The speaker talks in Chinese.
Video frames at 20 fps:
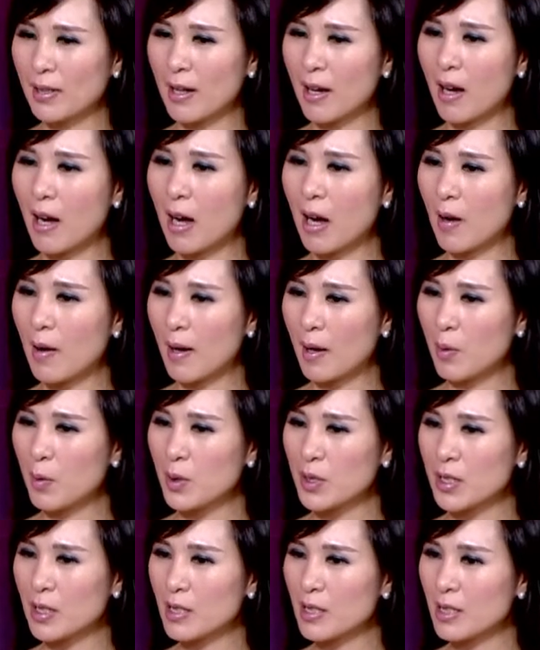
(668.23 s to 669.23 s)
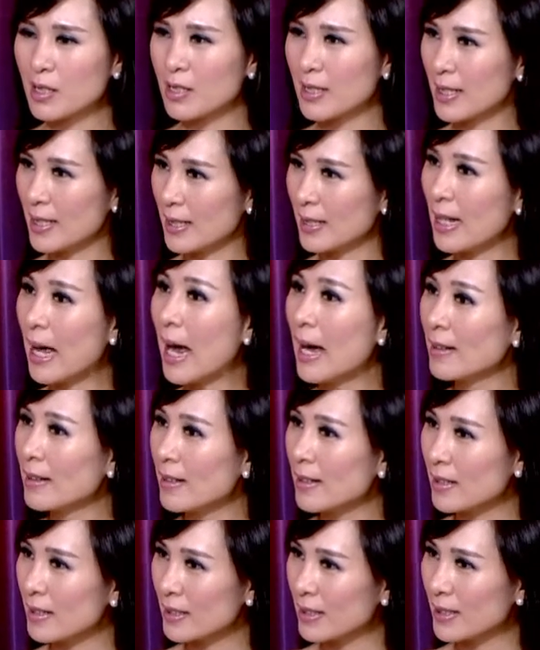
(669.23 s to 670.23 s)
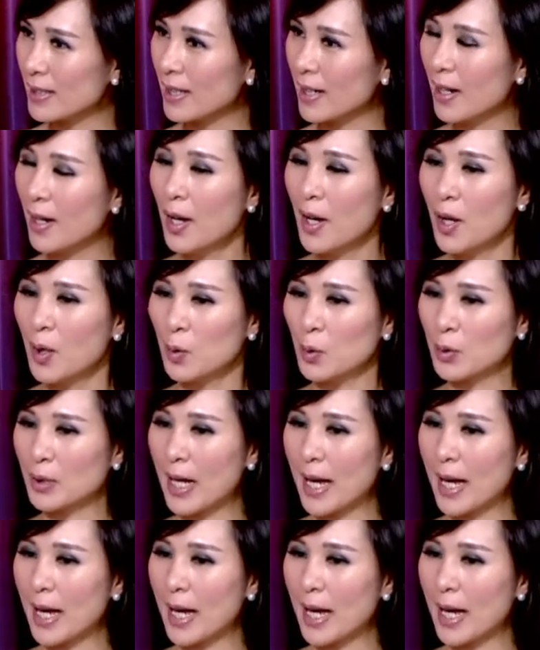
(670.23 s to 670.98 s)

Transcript: 也好啊，或者是其他的一些舞